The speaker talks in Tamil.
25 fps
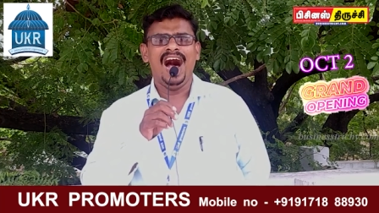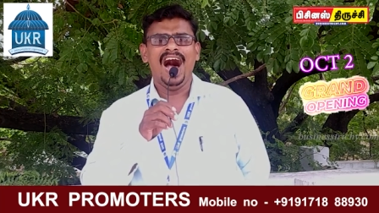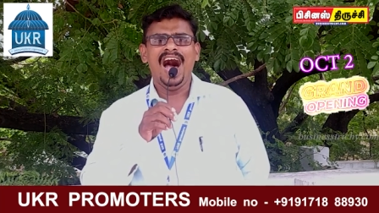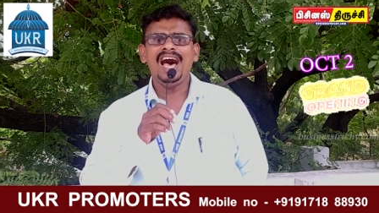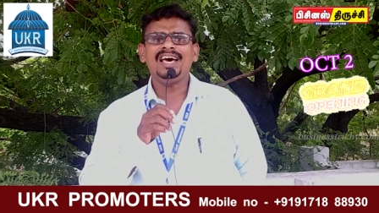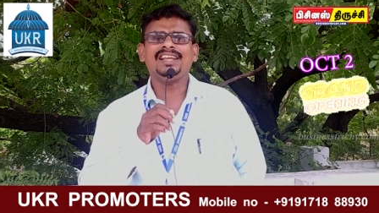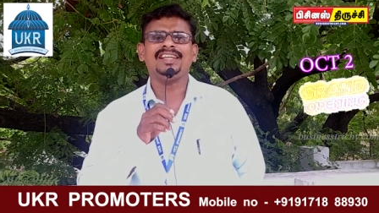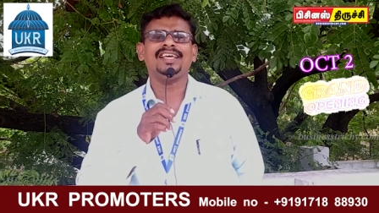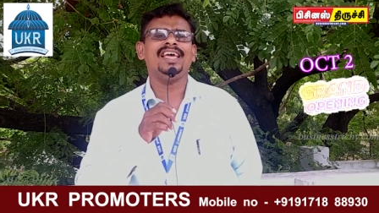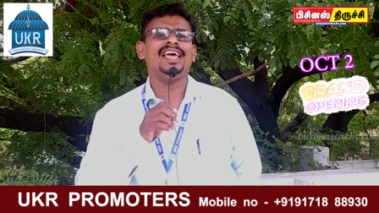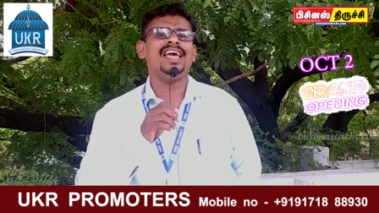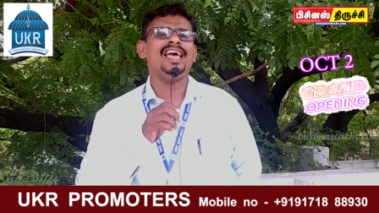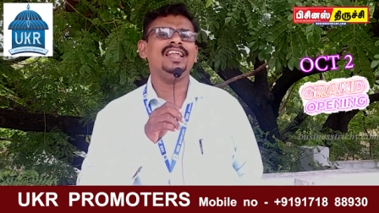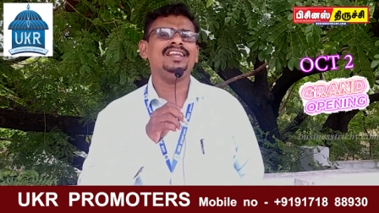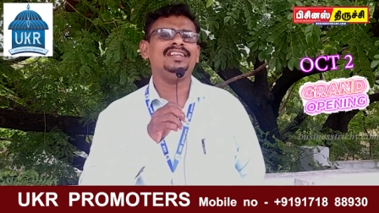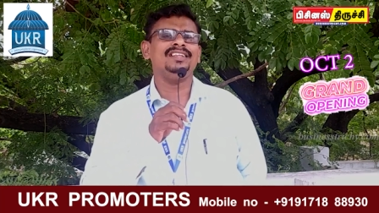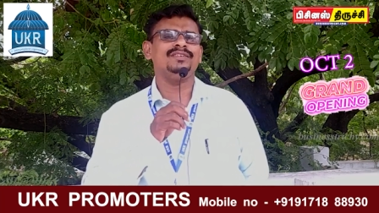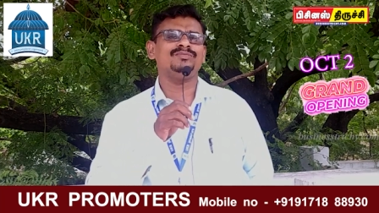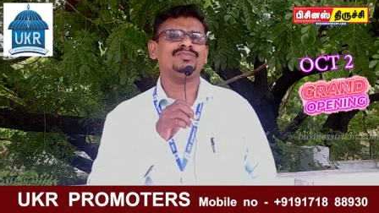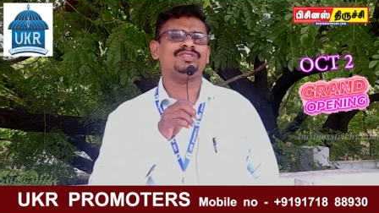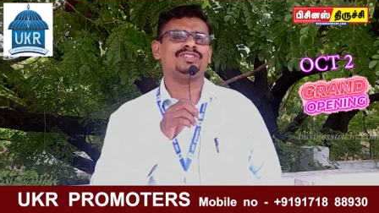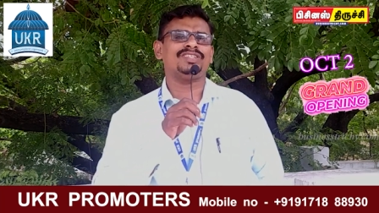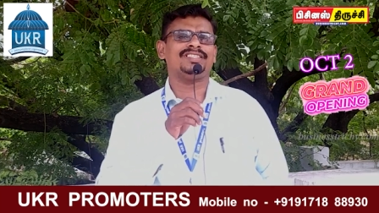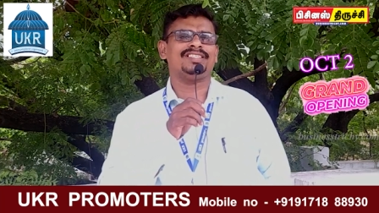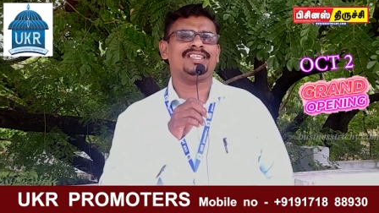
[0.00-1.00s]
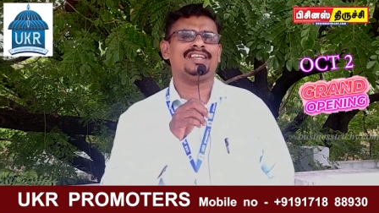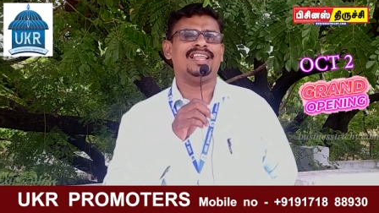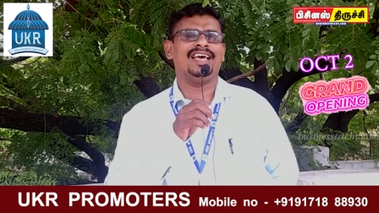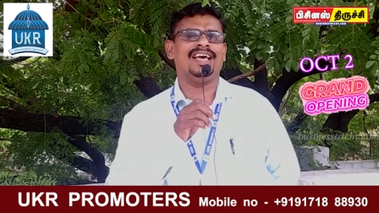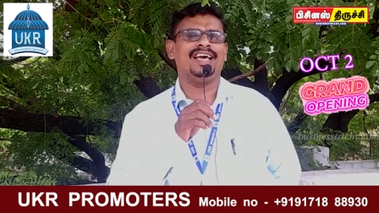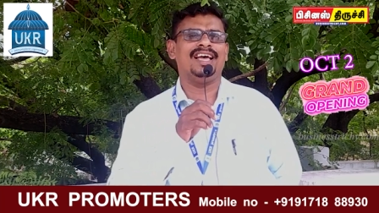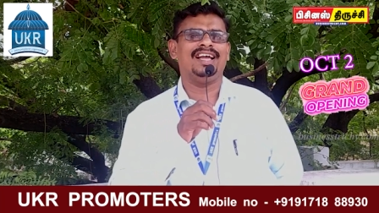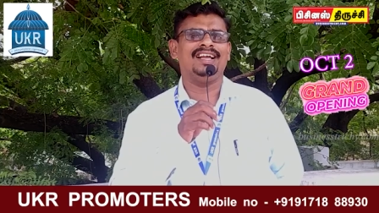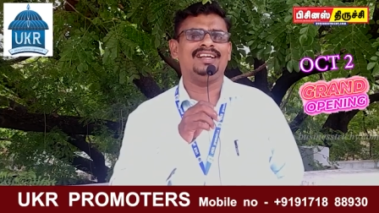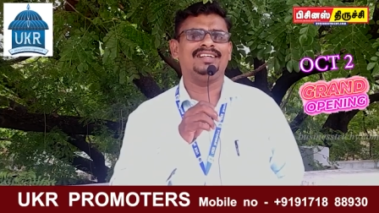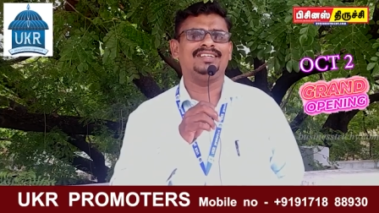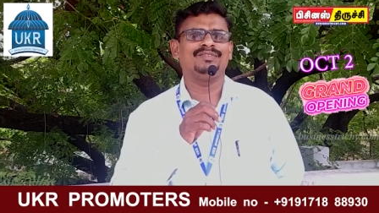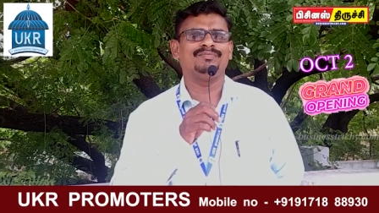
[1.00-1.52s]
ஆறே நிமிஷத்துல
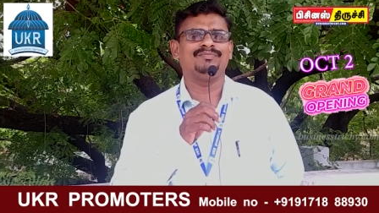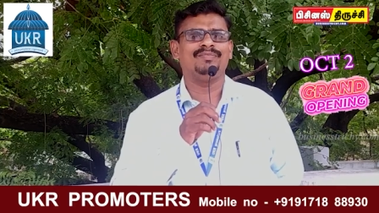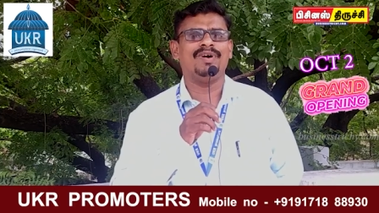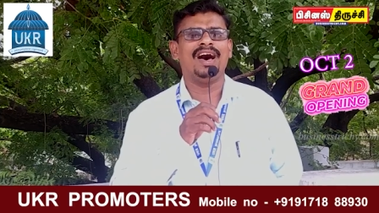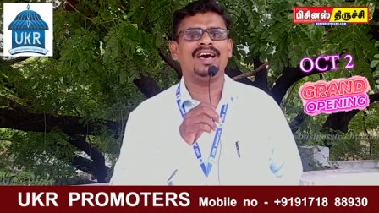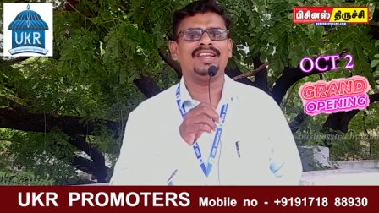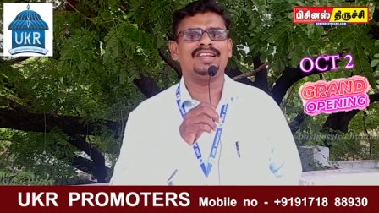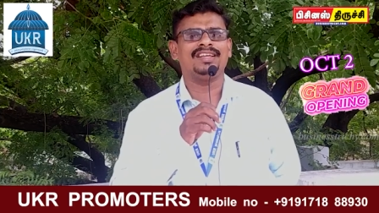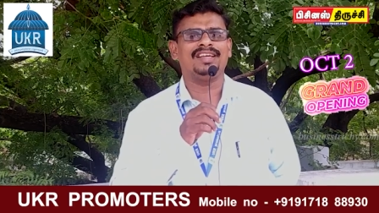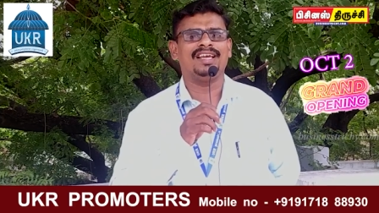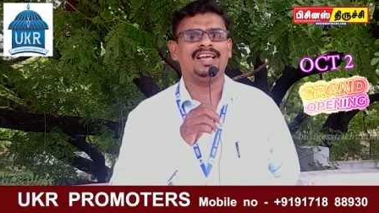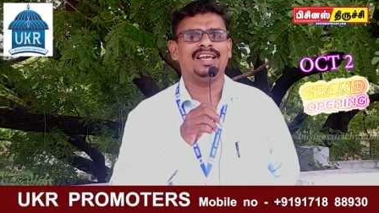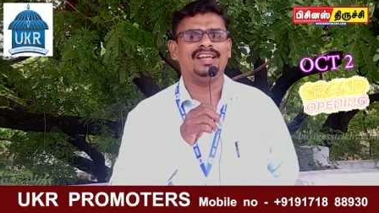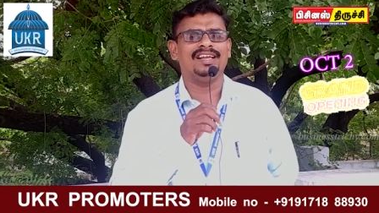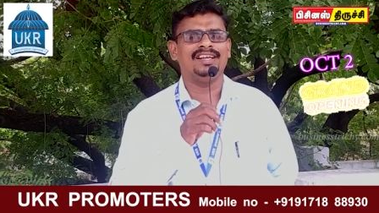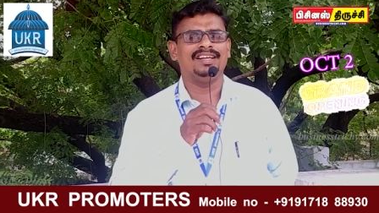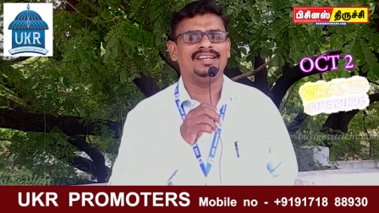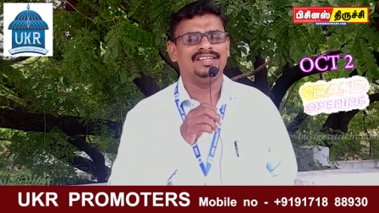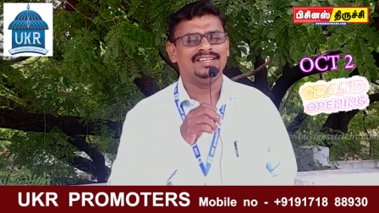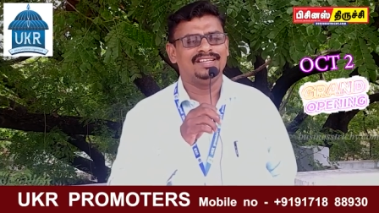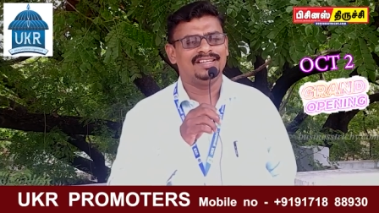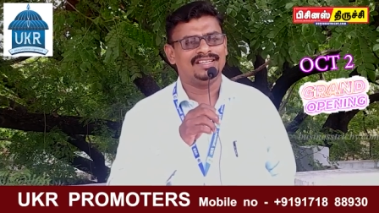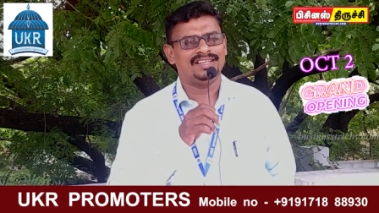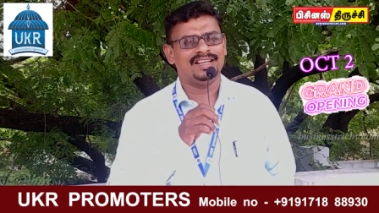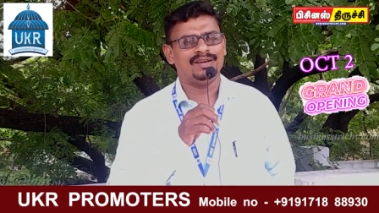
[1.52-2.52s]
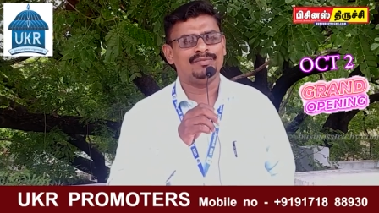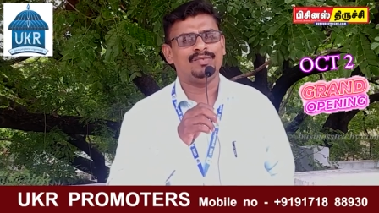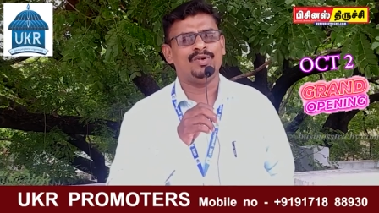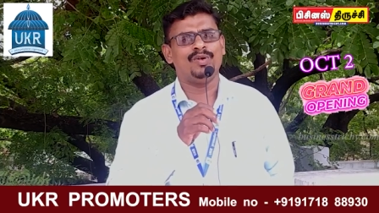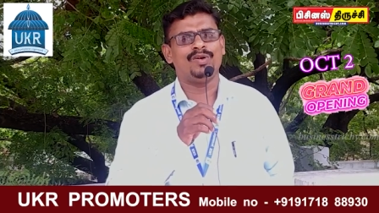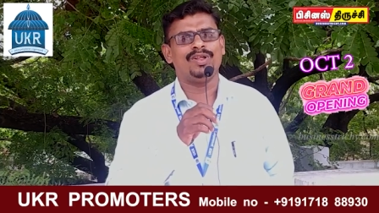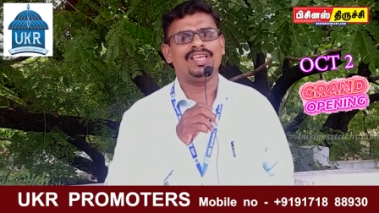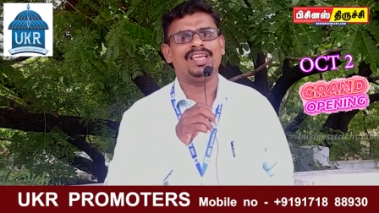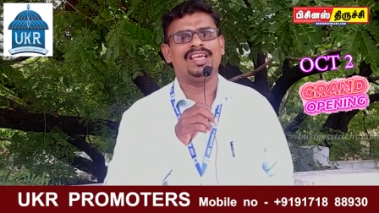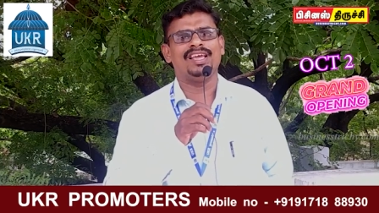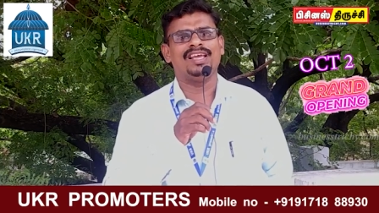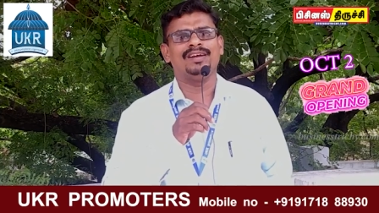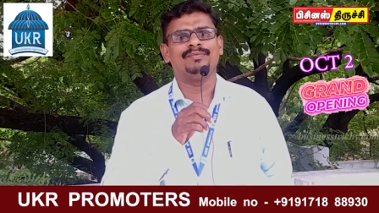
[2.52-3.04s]
பாருங்க
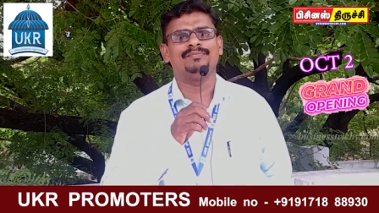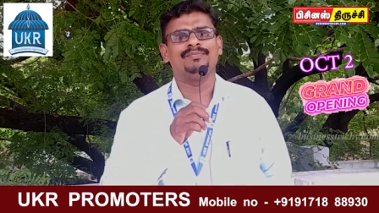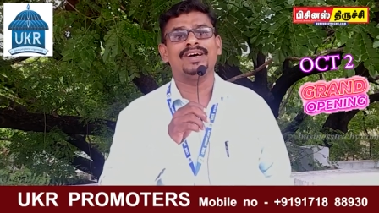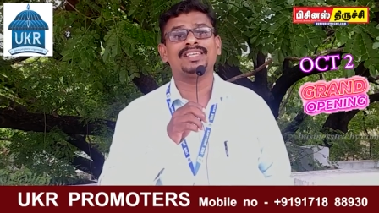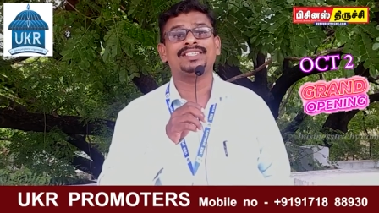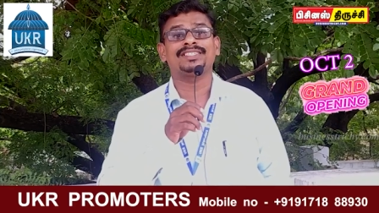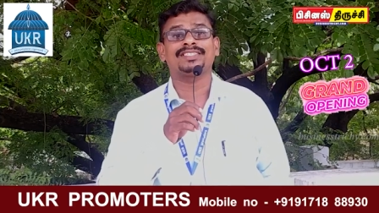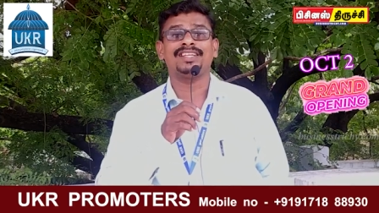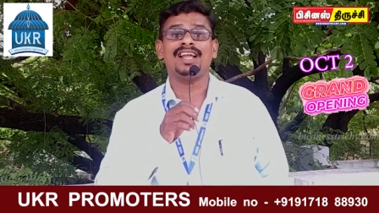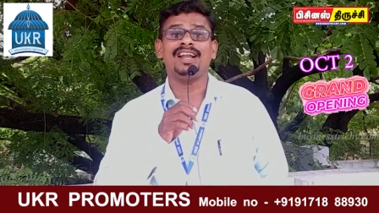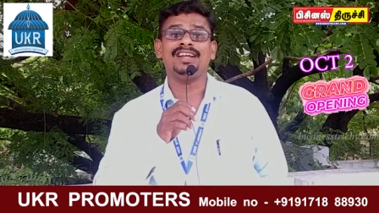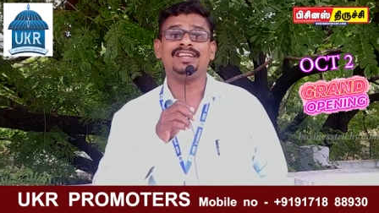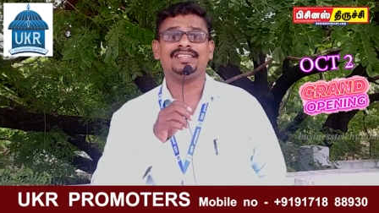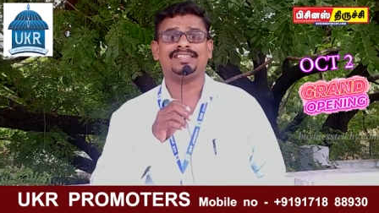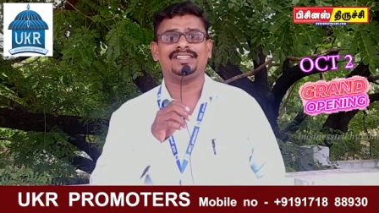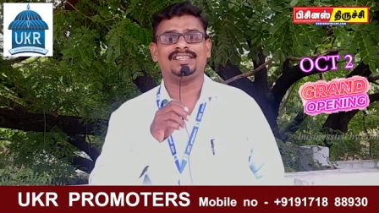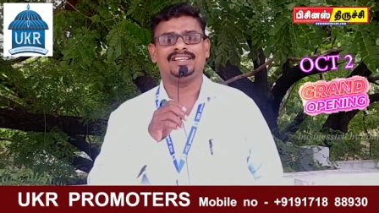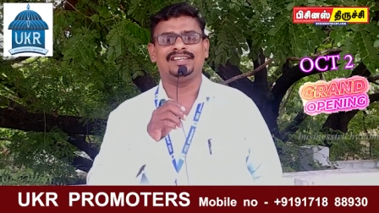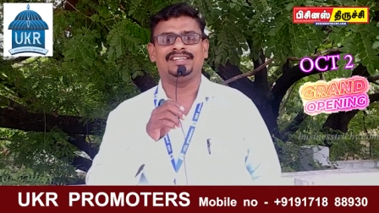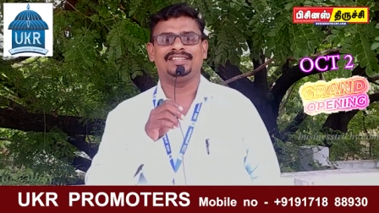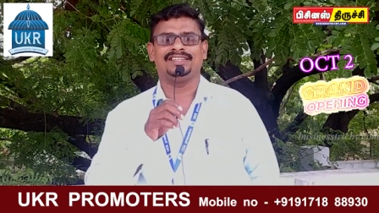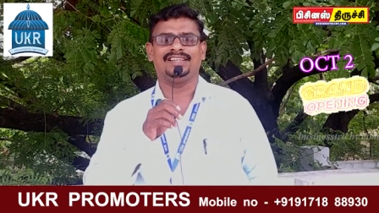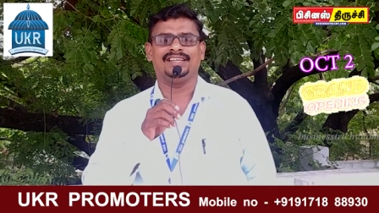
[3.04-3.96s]
நம்மளுடைய பஸ் ஸ்டாண்டுக்கு